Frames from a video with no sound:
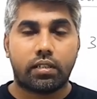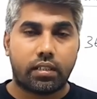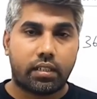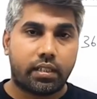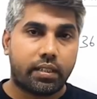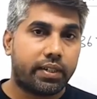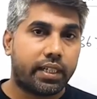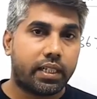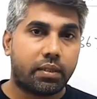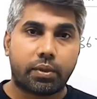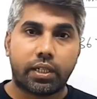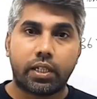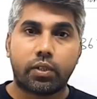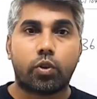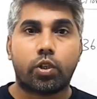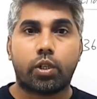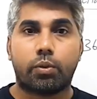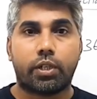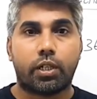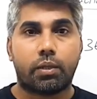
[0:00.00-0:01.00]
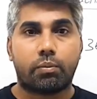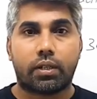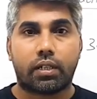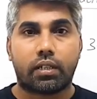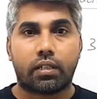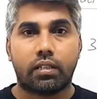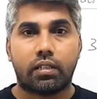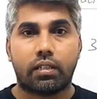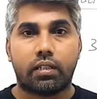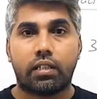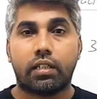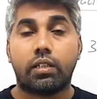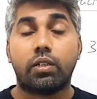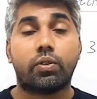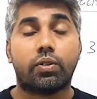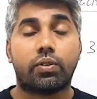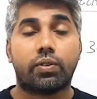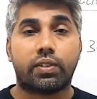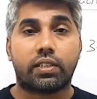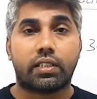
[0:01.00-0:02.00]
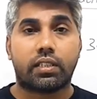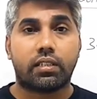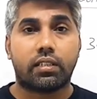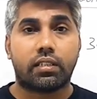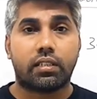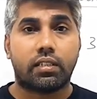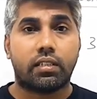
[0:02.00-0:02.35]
டிவைட் பண்ணி கொண்டு போயிருப்பாங்க இன்னொன்று வந்துட்டு